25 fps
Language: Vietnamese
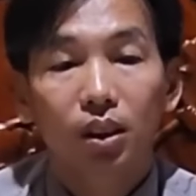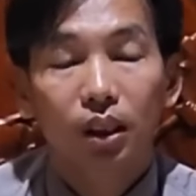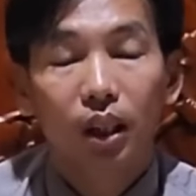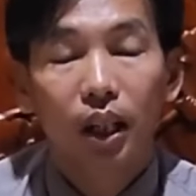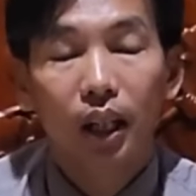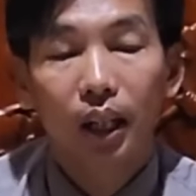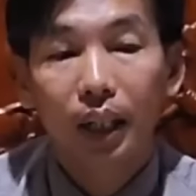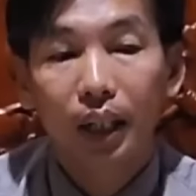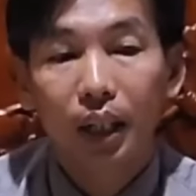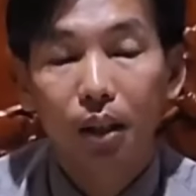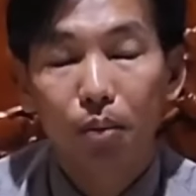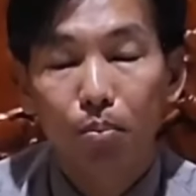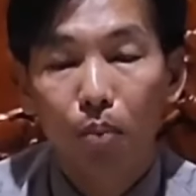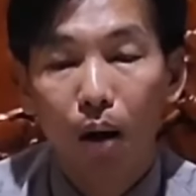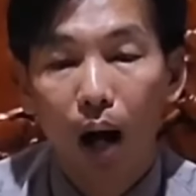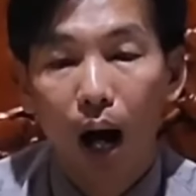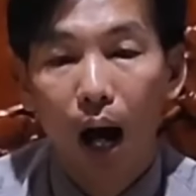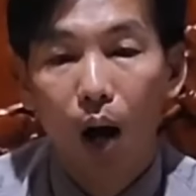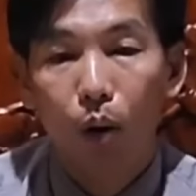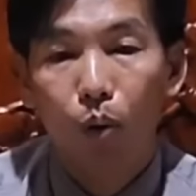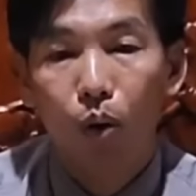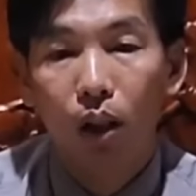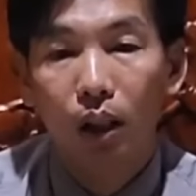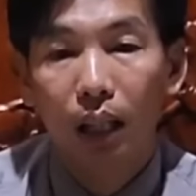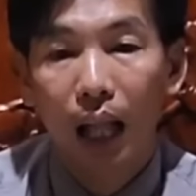khi
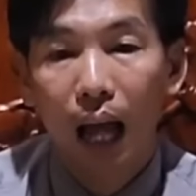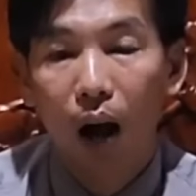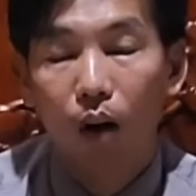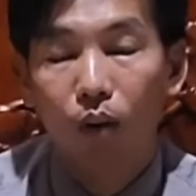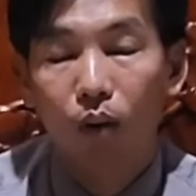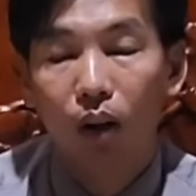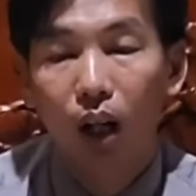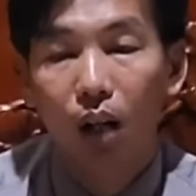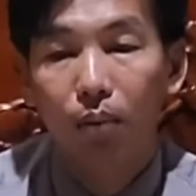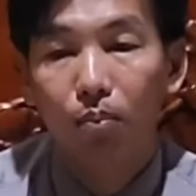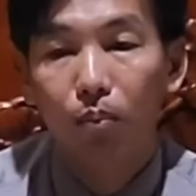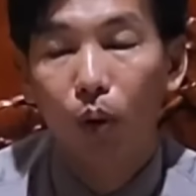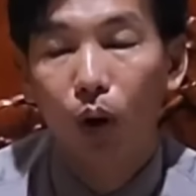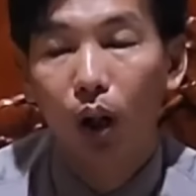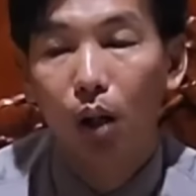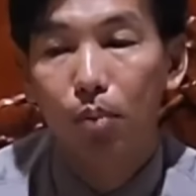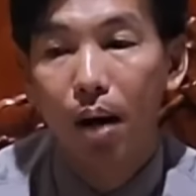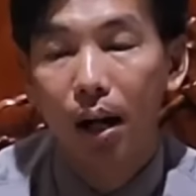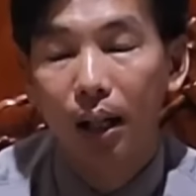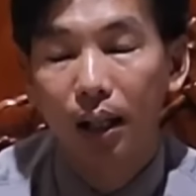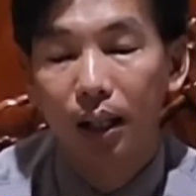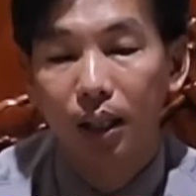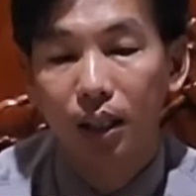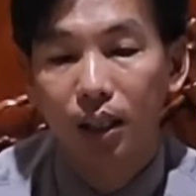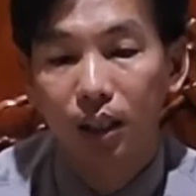mà quốc tạo lên một cái
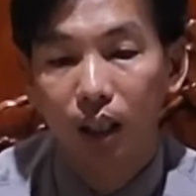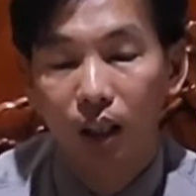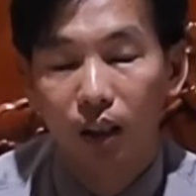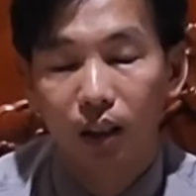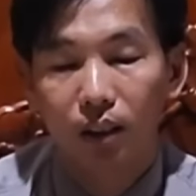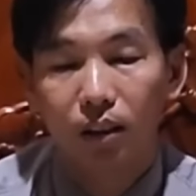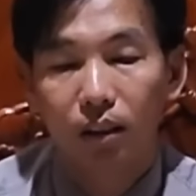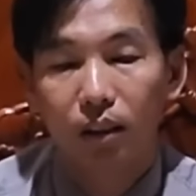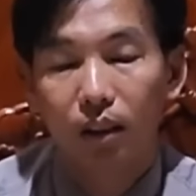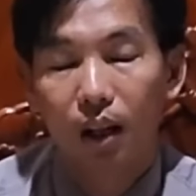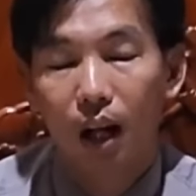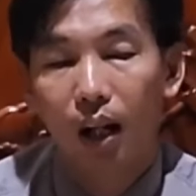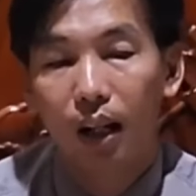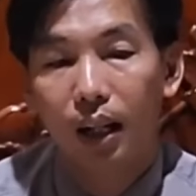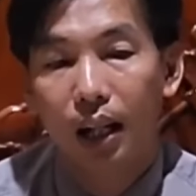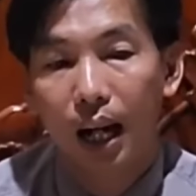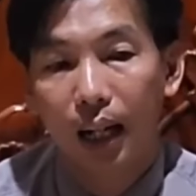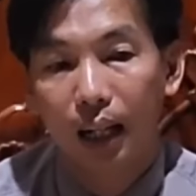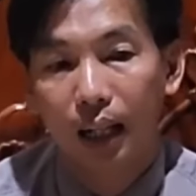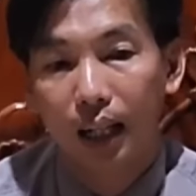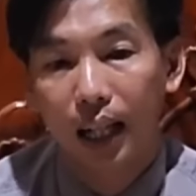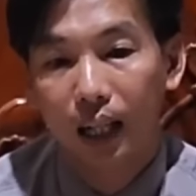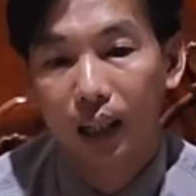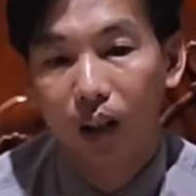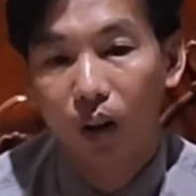ban trị sự ở
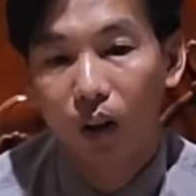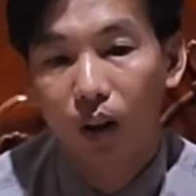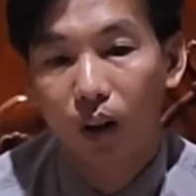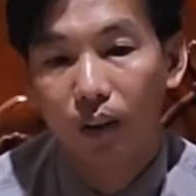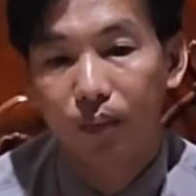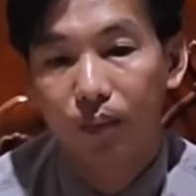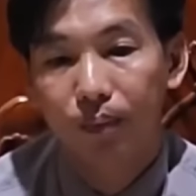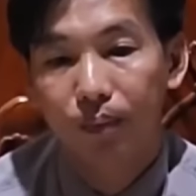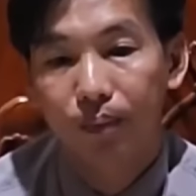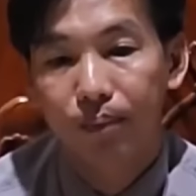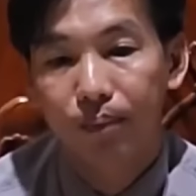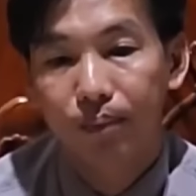gần đây thôi